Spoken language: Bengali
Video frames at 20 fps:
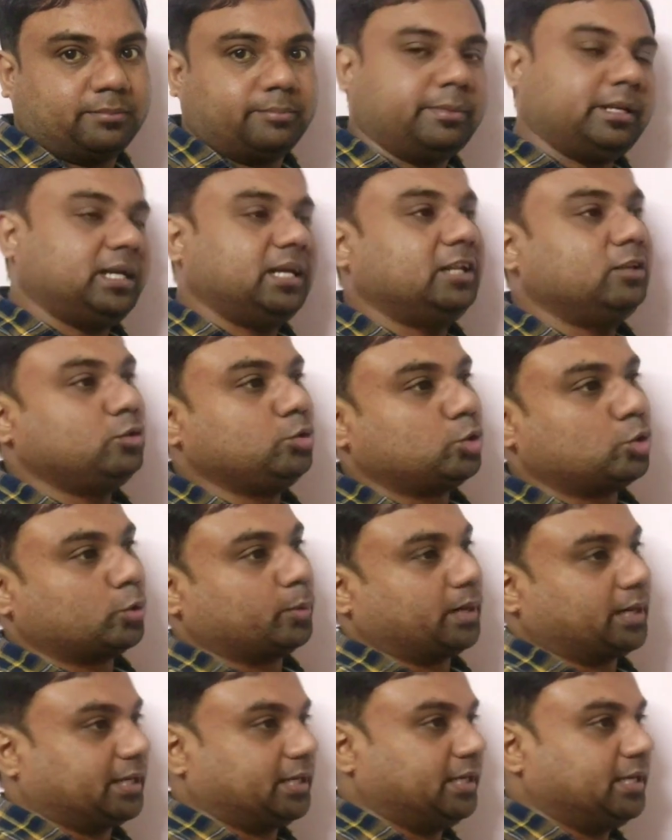মেনলি দুটো
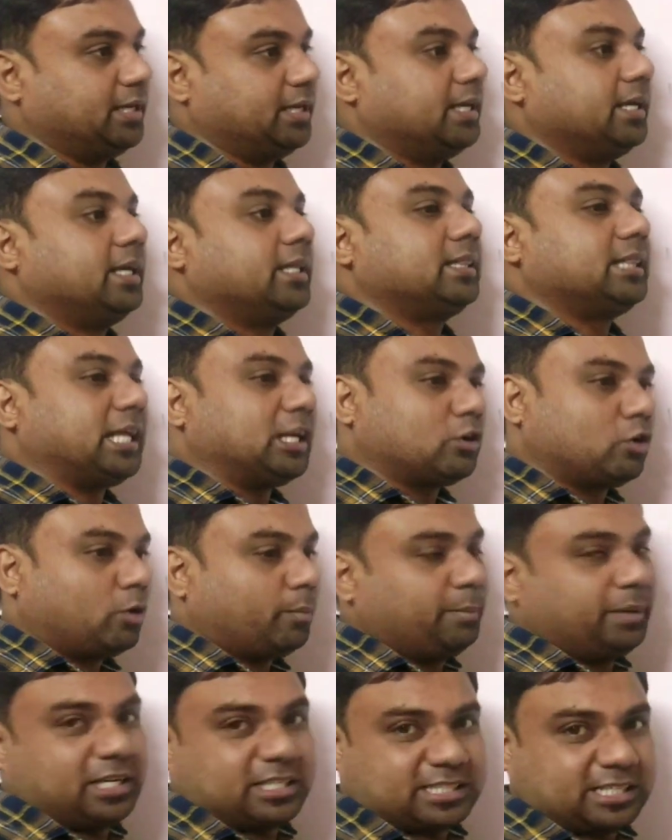ভাগে তার
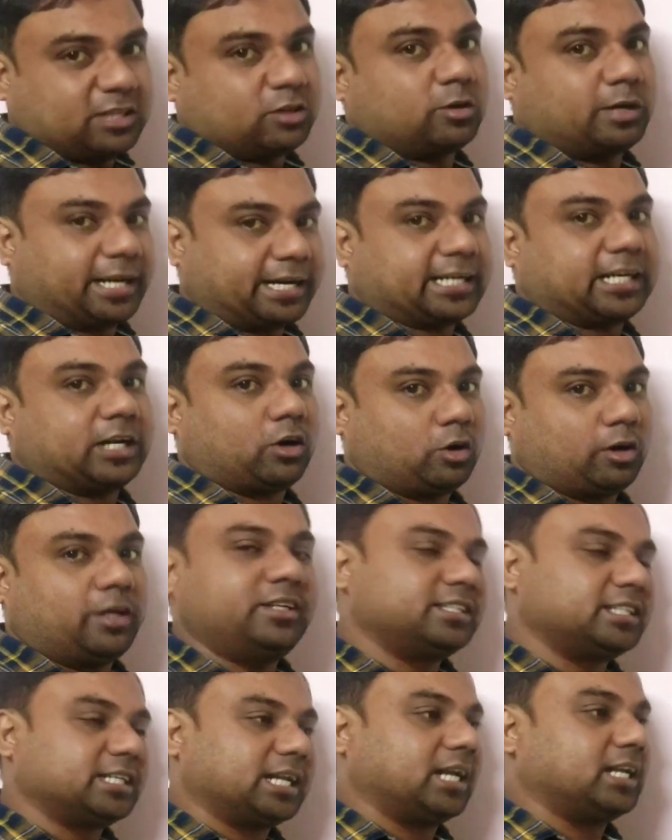কম্বিনেশন করে একটা হয়
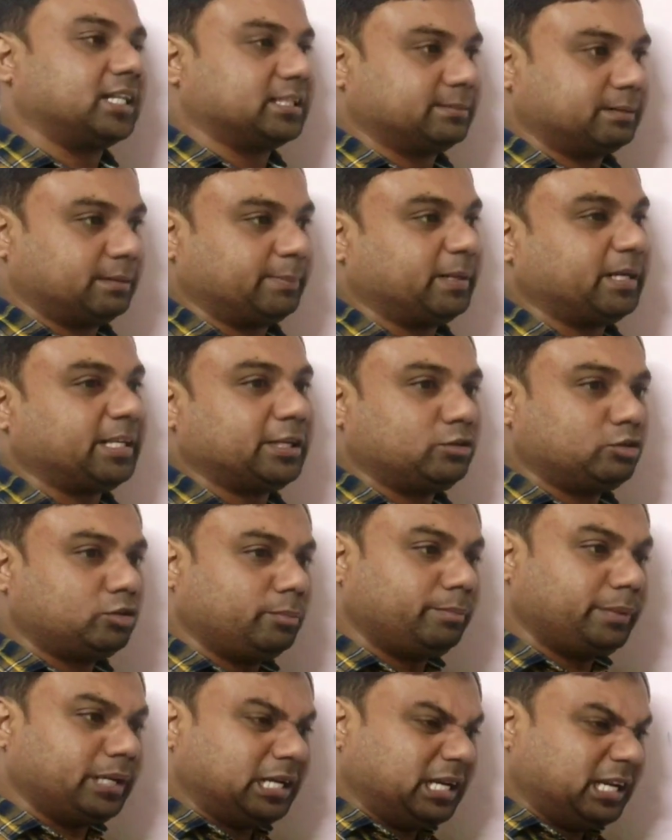সেটা আলাদা ব্যাপার কিন্তু
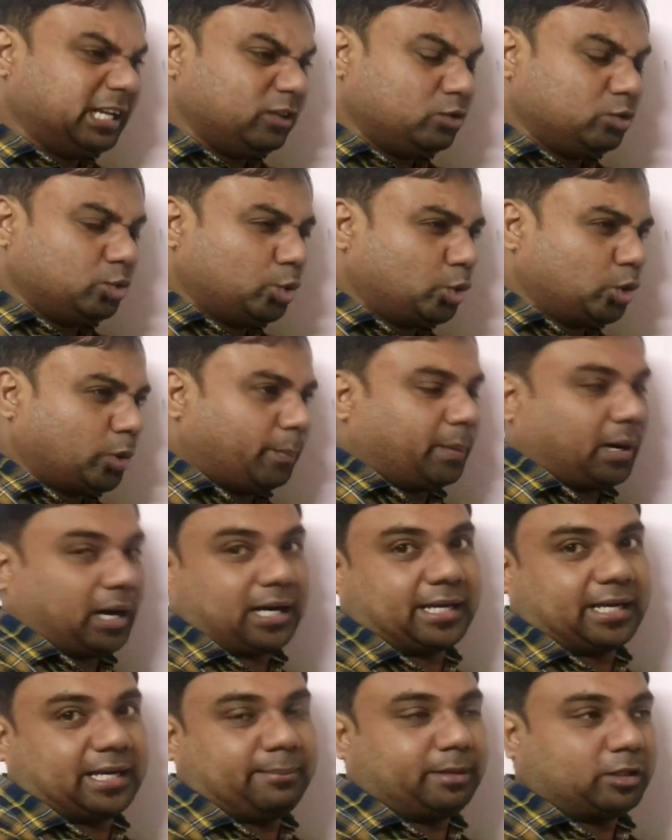মেনলি দুটো
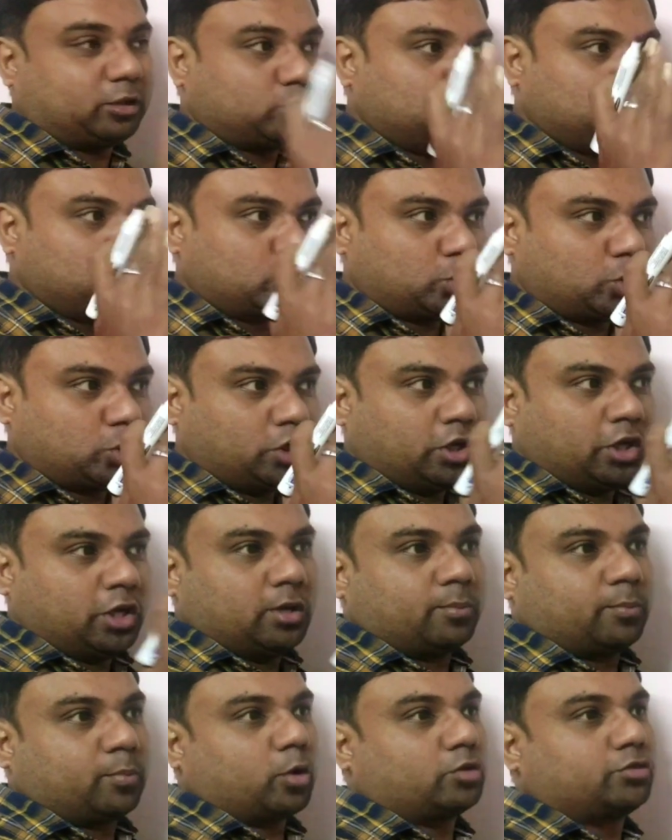ভাগে বা দুটো
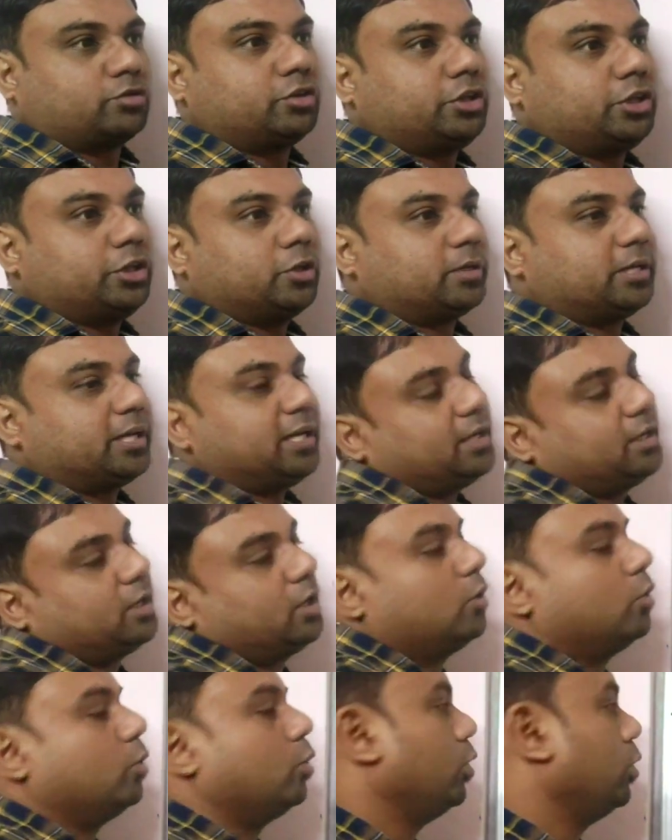প্রসিডিওরে
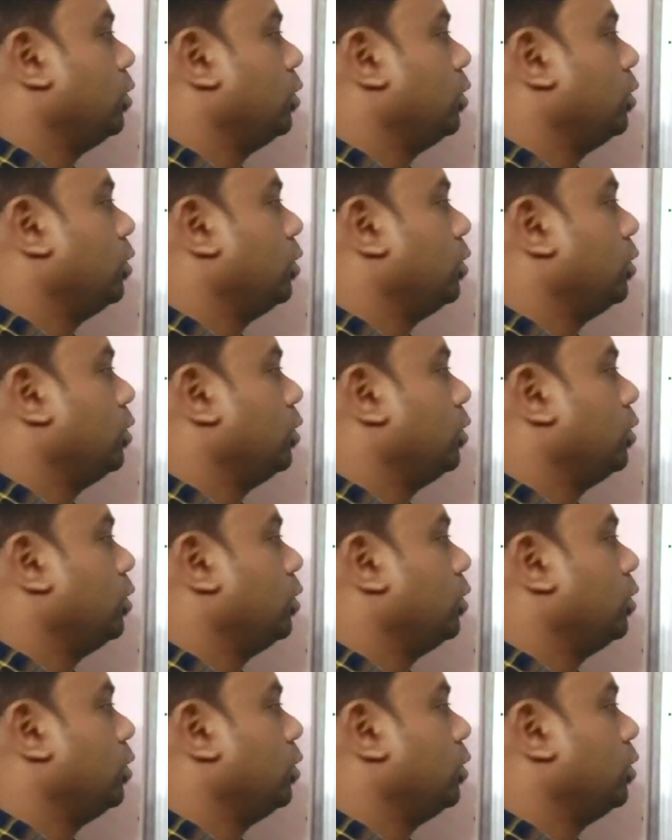ও